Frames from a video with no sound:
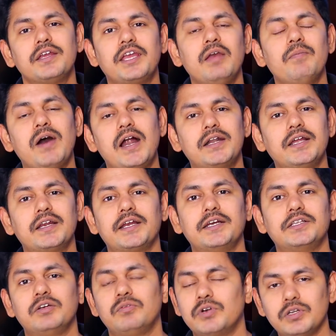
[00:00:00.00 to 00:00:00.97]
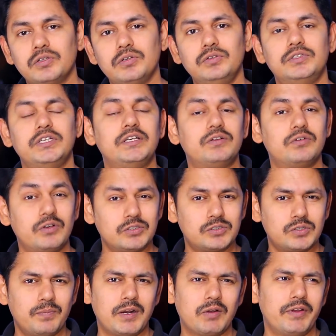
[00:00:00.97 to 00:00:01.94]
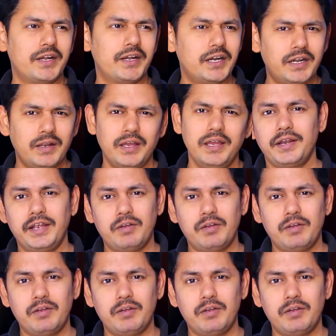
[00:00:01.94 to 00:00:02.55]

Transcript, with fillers: గేమ్ ఆడడానికి అయితే ఉండదు దీనికోసం మనం ఏంటంటే